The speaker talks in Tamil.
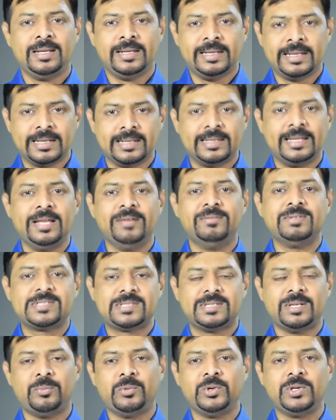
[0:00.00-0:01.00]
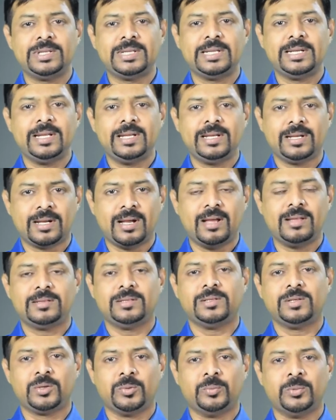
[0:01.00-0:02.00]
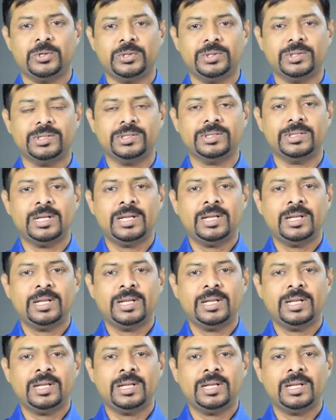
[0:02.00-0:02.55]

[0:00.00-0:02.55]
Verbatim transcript: நீங்கள் தேவ சமூகத்திலே காத்திருக்கும் பொழுது